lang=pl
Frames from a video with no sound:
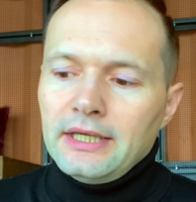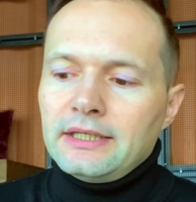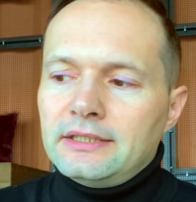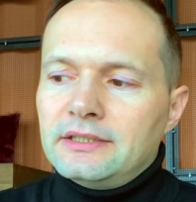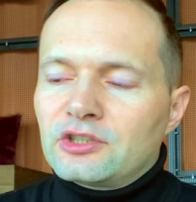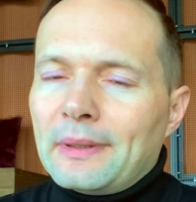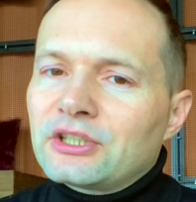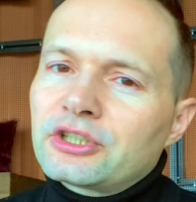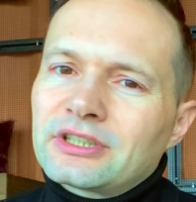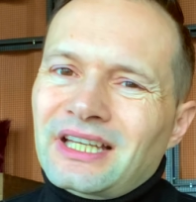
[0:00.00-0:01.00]
I
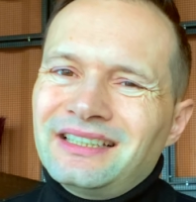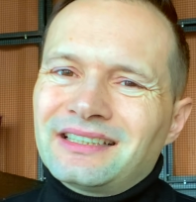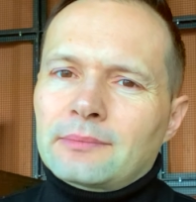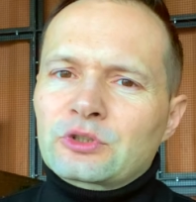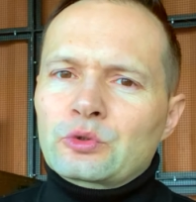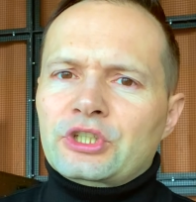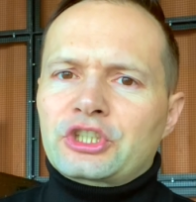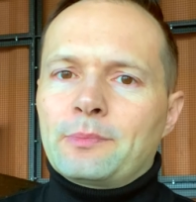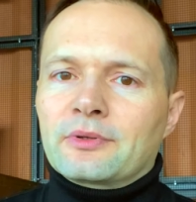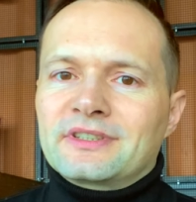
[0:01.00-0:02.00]
zobaczysz, na ile tam są
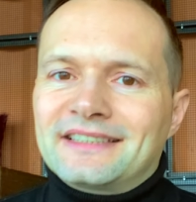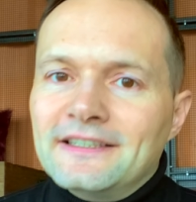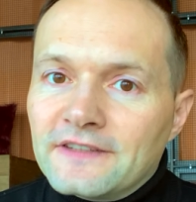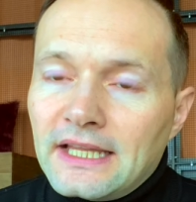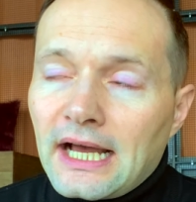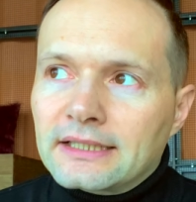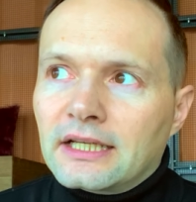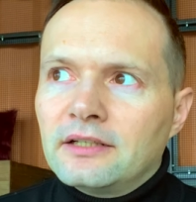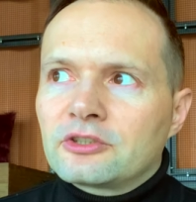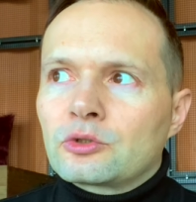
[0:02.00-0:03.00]
rzeczy pozytywne, a na
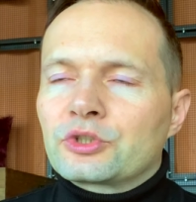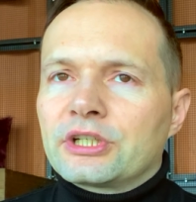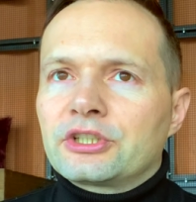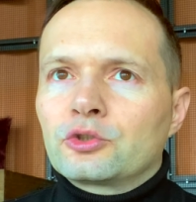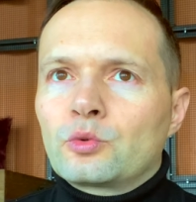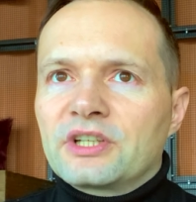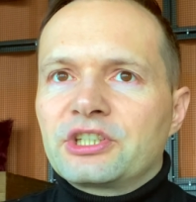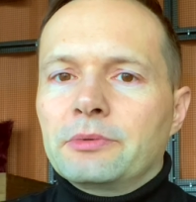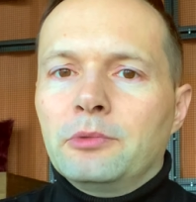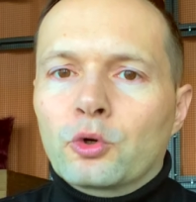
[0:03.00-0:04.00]
ile są rzeczy, które
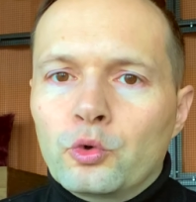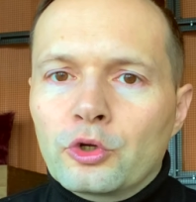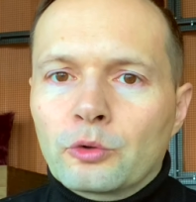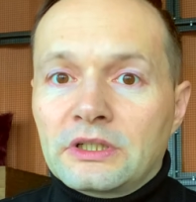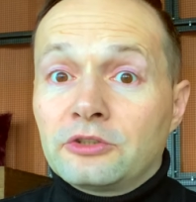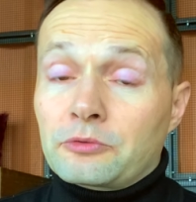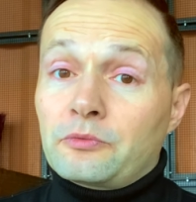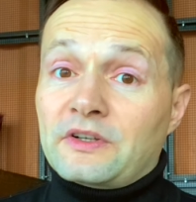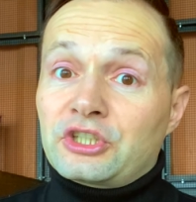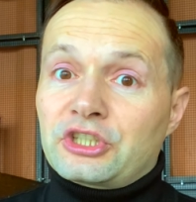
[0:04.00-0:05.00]
ciebie blokują, na ile są
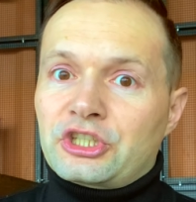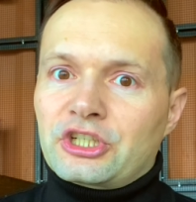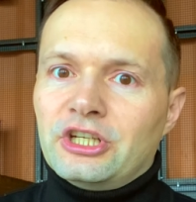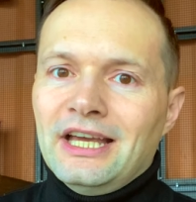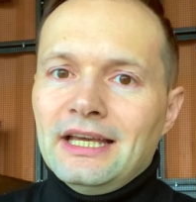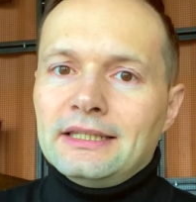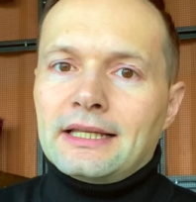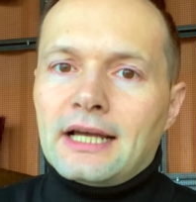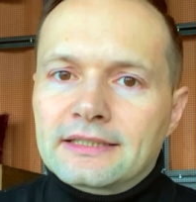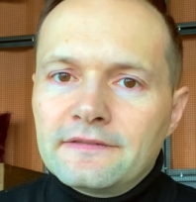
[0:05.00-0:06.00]
właśnie rzeczy
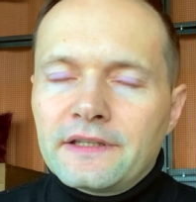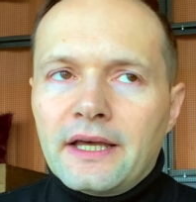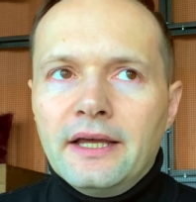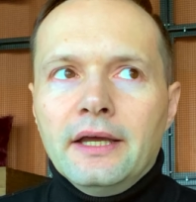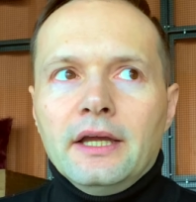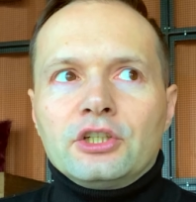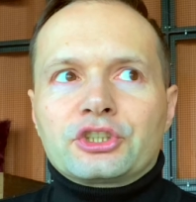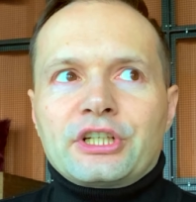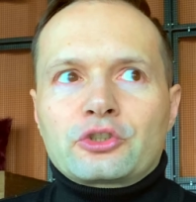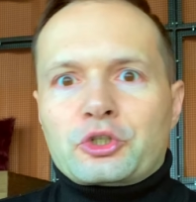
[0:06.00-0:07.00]
negatywne,
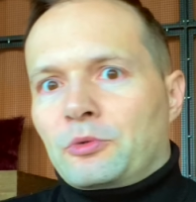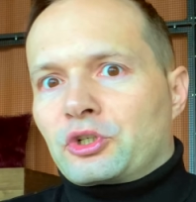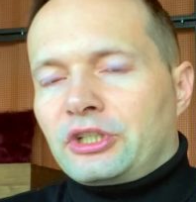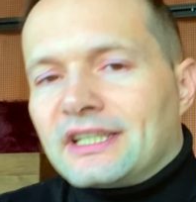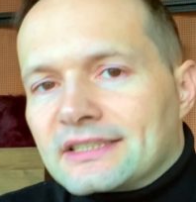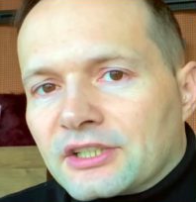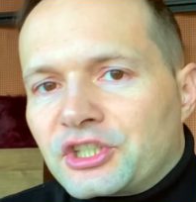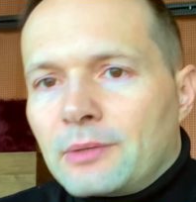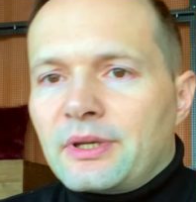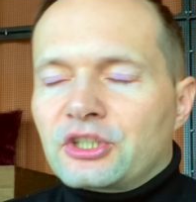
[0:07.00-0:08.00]
że coś może nie jest dla
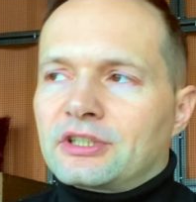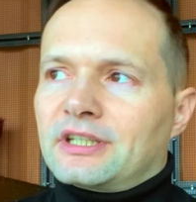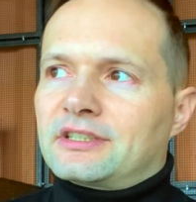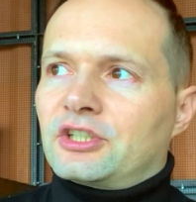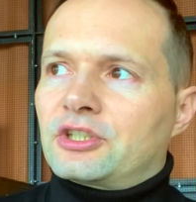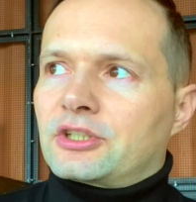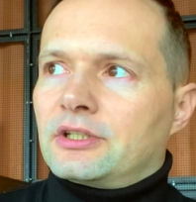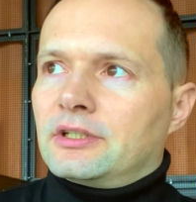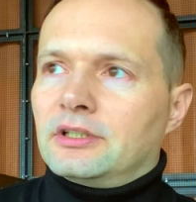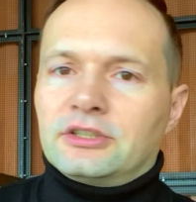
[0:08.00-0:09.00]
ciebie, że ty jesteś,
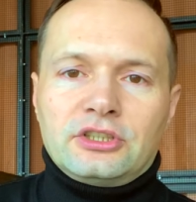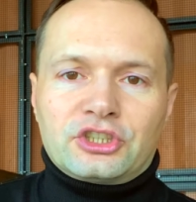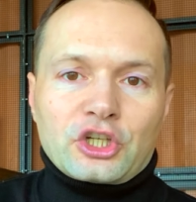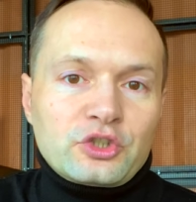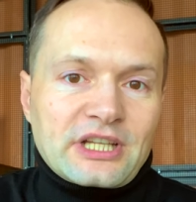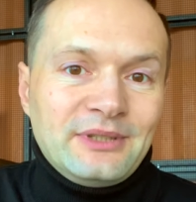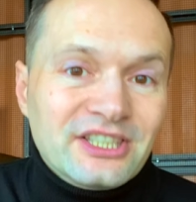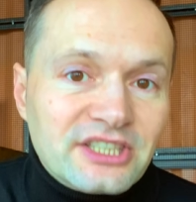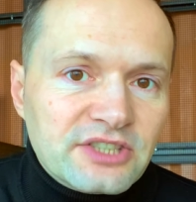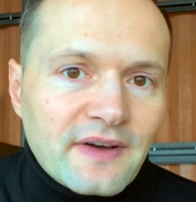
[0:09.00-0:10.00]
e, czegoś tam nie
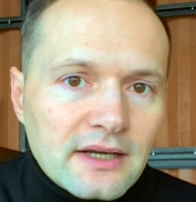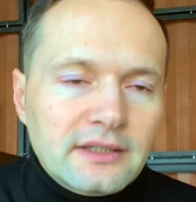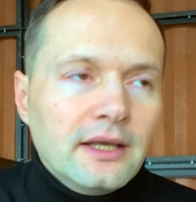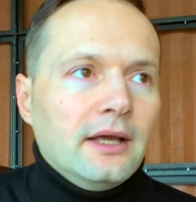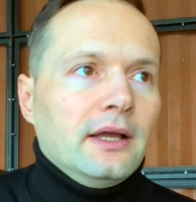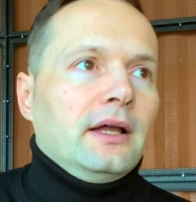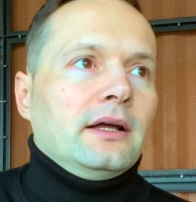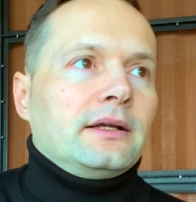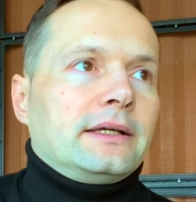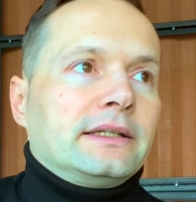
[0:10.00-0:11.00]
jesteś wart. E,